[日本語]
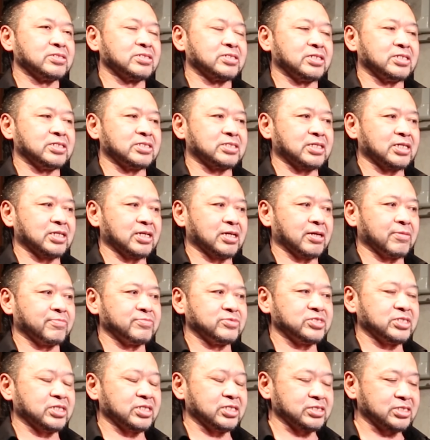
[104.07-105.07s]
がいて
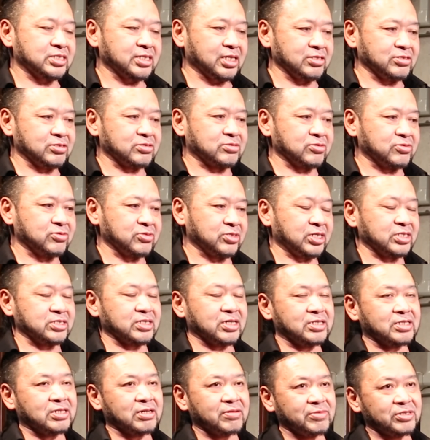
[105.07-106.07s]
無理やりつけると
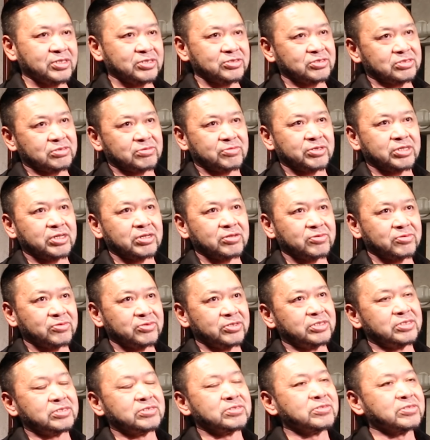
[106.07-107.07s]
肩痛める人も結
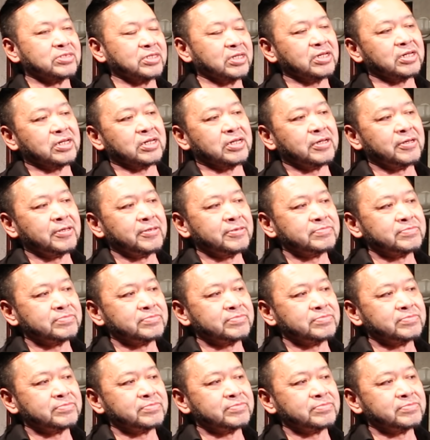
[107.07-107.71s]
構いるので